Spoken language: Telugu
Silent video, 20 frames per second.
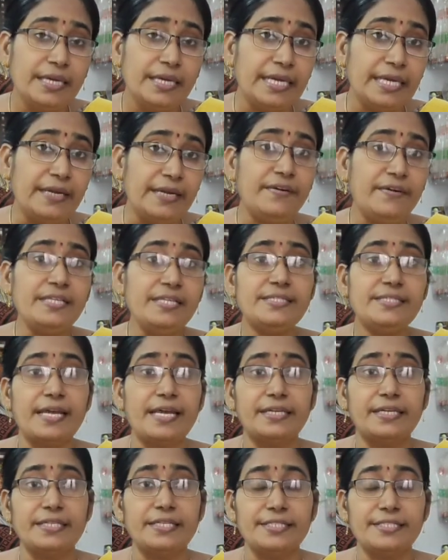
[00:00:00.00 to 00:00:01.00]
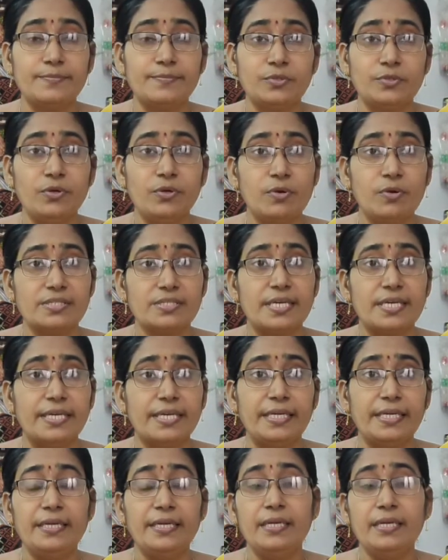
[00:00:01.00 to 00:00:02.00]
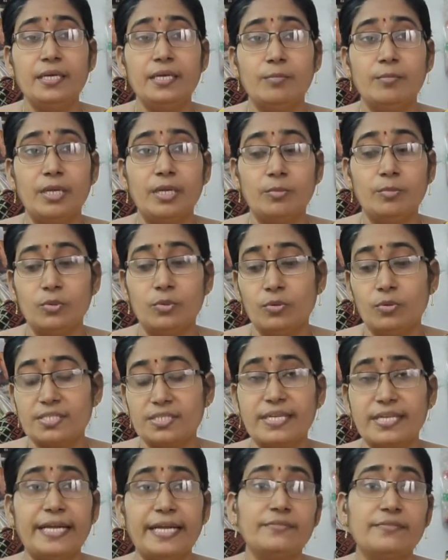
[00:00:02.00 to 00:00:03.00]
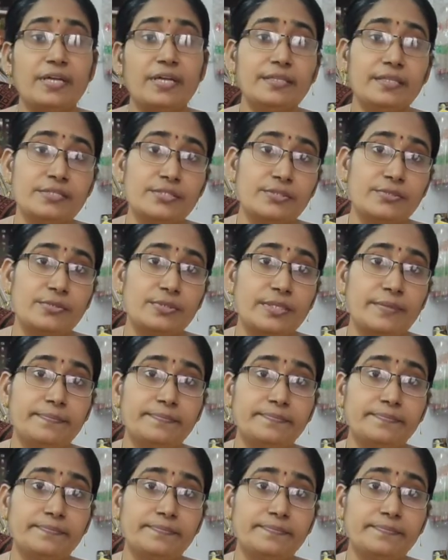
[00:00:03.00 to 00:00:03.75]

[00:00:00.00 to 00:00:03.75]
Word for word: ఎవిడెన్స్ యాక్ట్ ఏం చెప్తుందో ఒకసారి మనము ఒక స్లైడ్ ద్వారా తెలుసుకుందాం